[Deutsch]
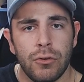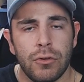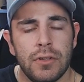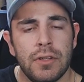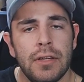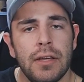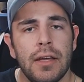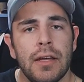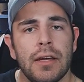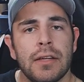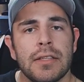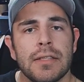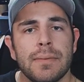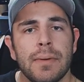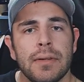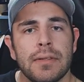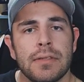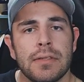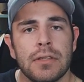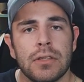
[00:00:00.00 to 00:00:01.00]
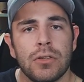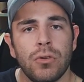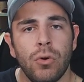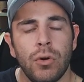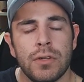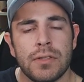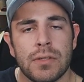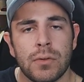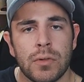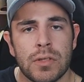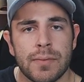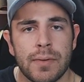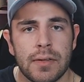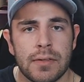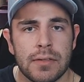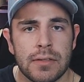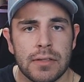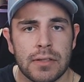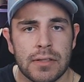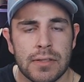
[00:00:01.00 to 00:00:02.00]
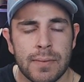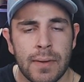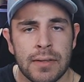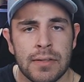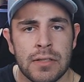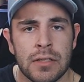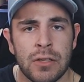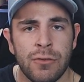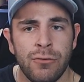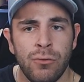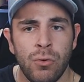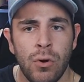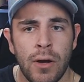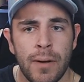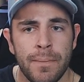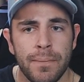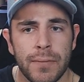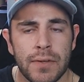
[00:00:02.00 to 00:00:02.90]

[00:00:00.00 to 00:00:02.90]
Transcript: für die er 2019 und 2020 fuhr.